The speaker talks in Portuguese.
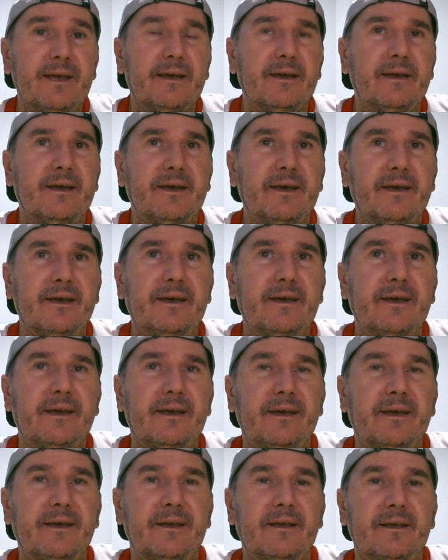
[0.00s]

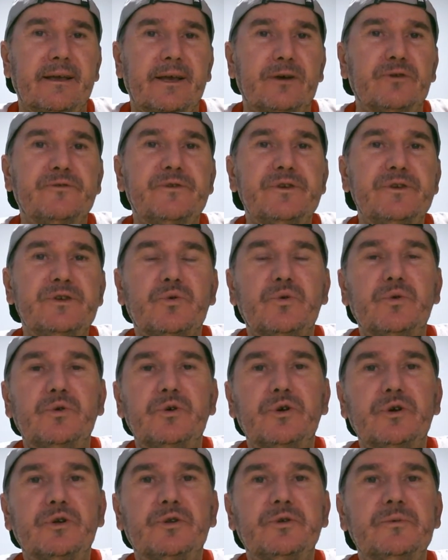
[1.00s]
É, é um vídeo
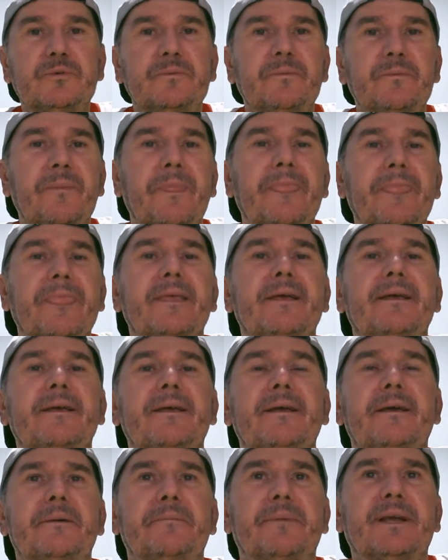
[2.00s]
curto,
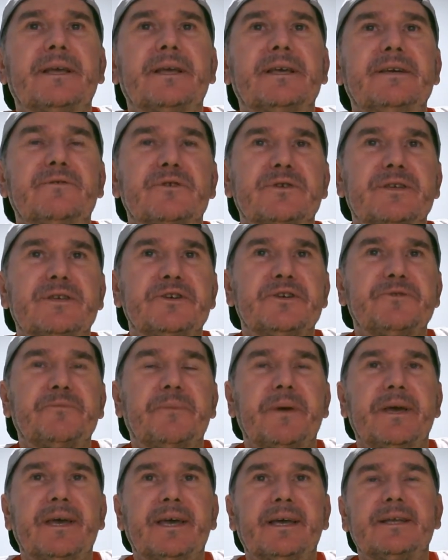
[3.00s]
para que vocês
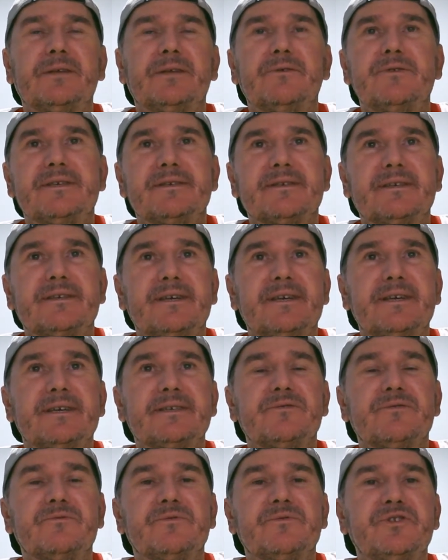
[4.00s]
peguem, não se
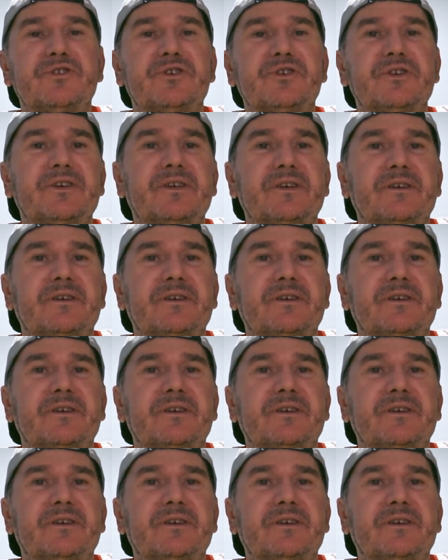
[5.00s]
esqueçam de,